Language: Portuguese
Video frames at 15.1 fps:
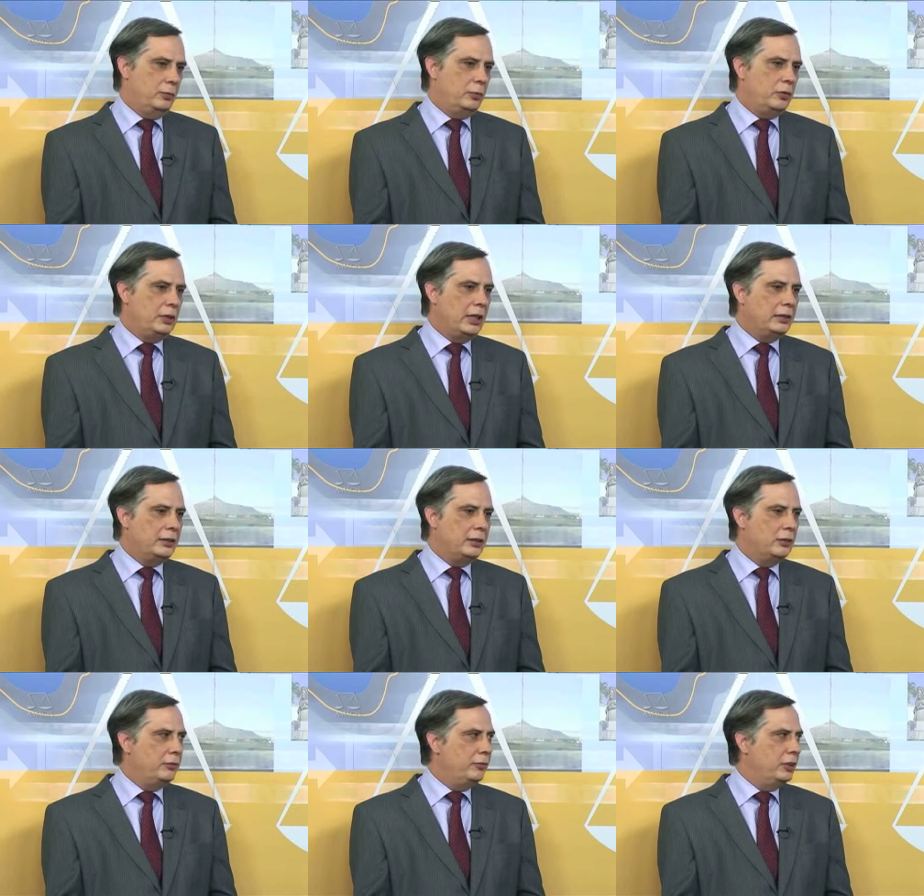está
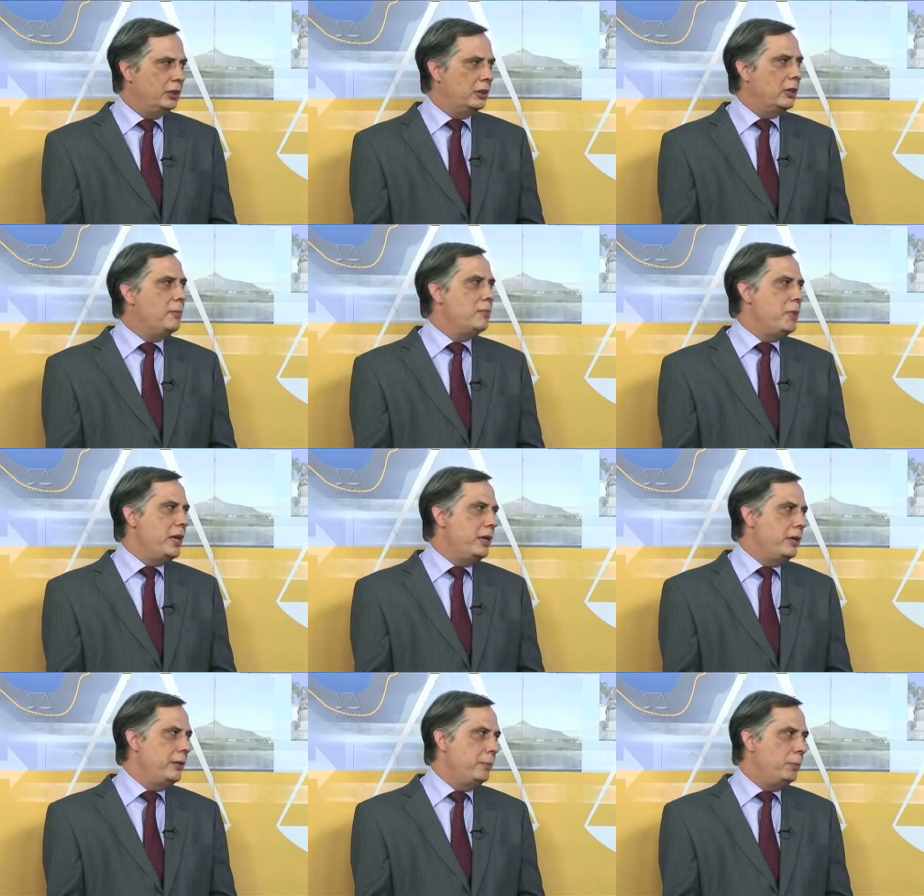sendo feito
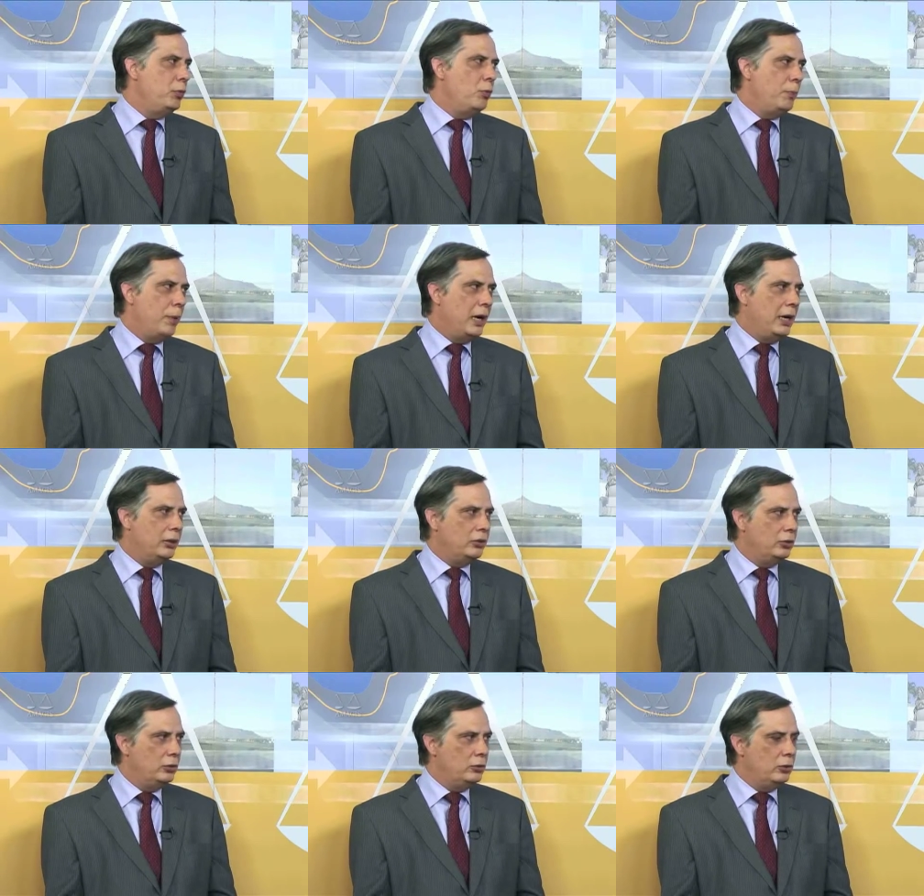também por
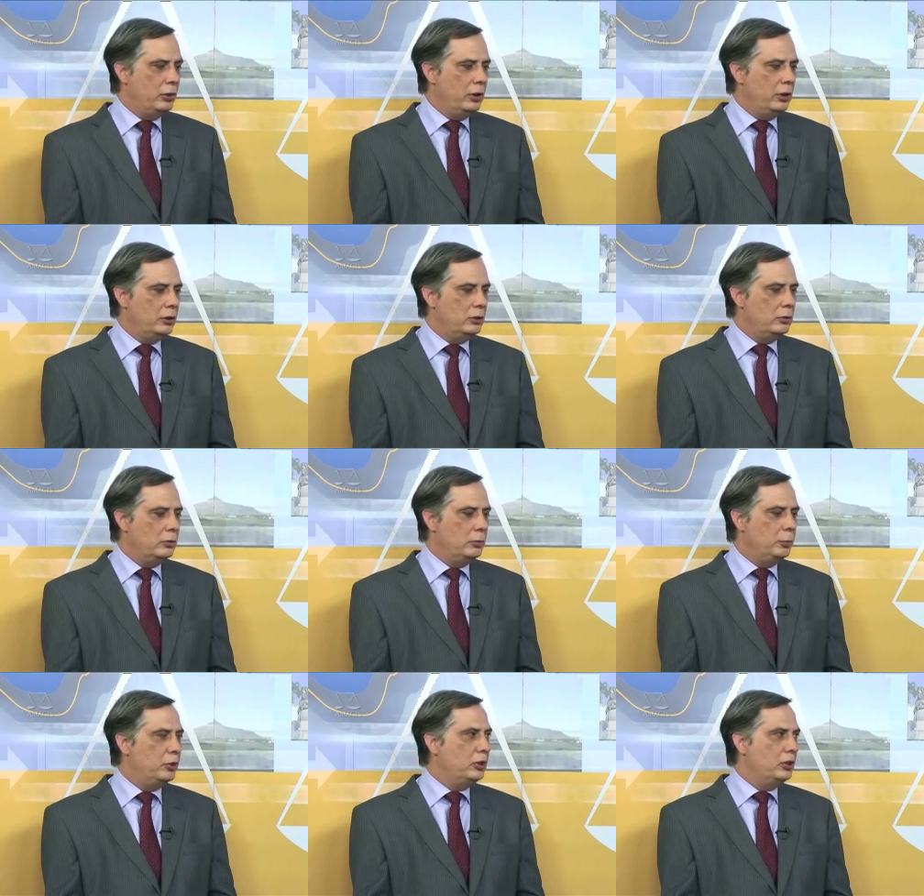parte do, eh,
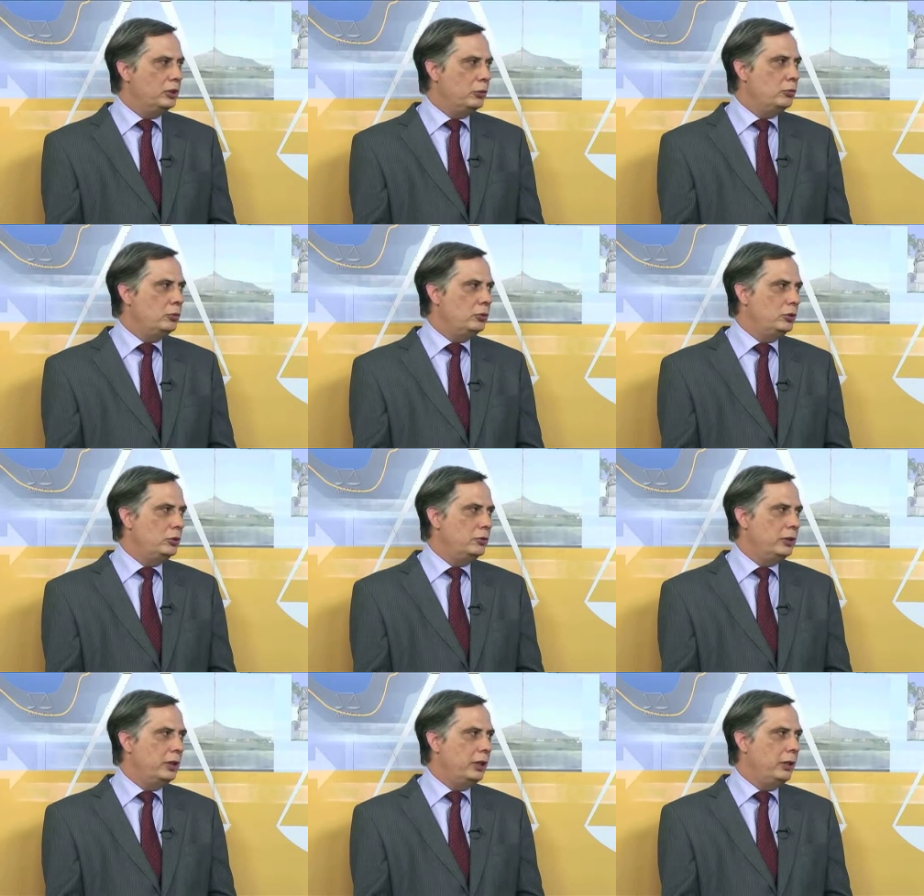do Poder
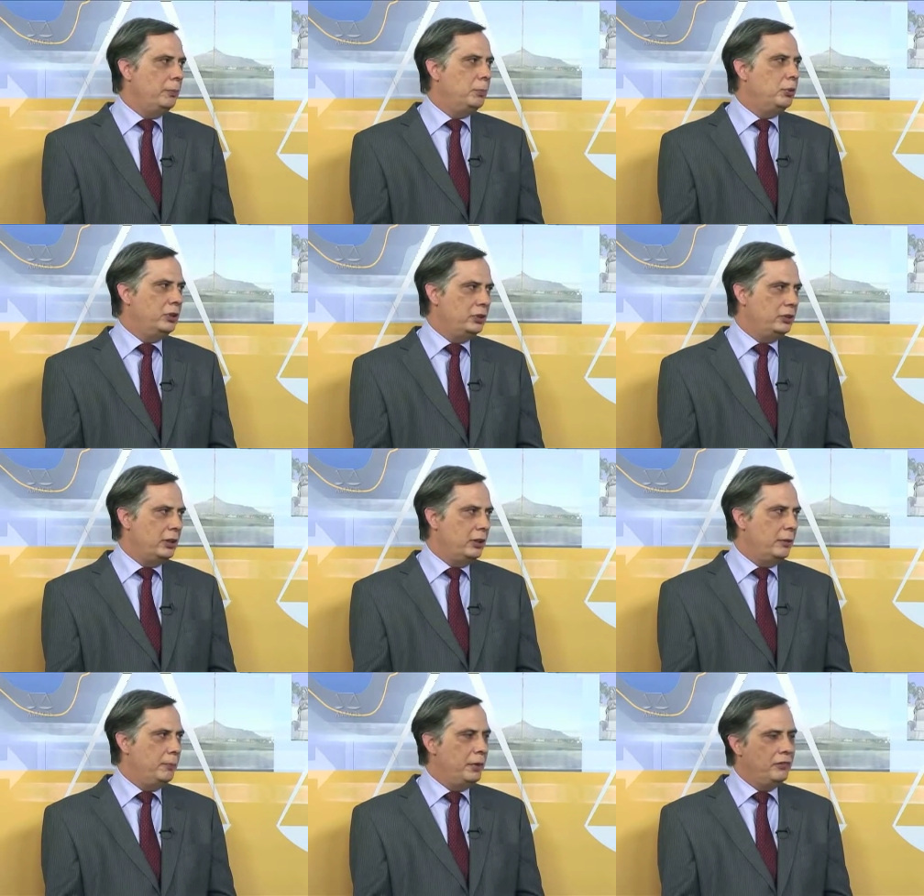Executivo, que é a
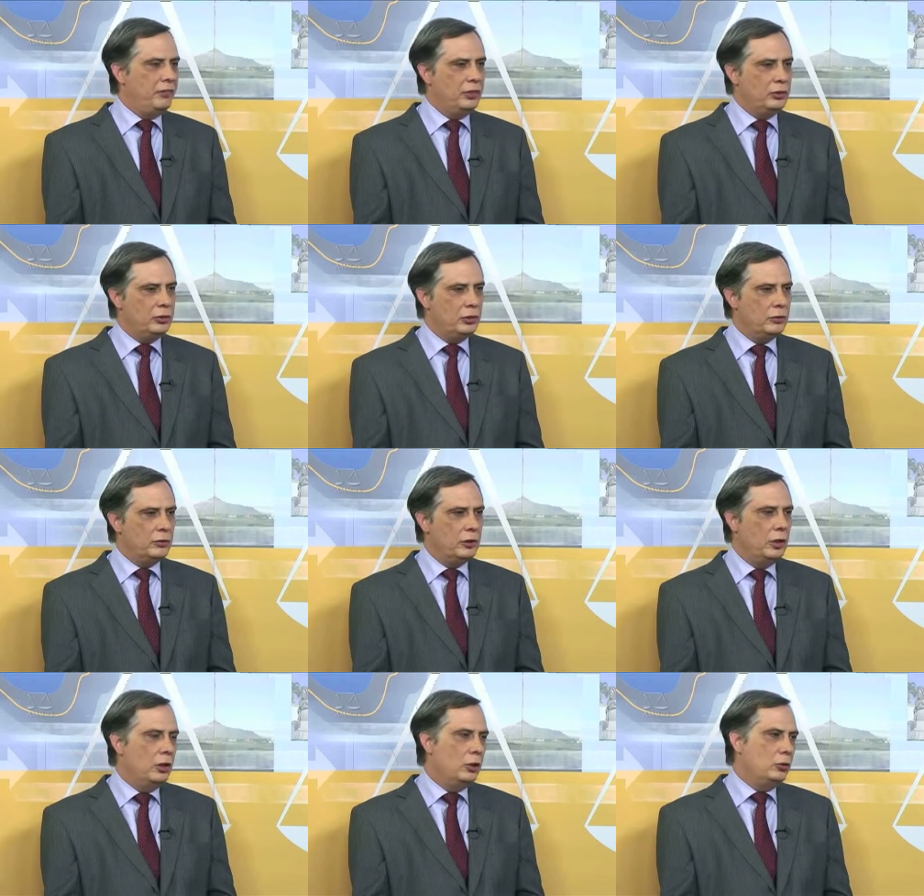polícia é preventiva.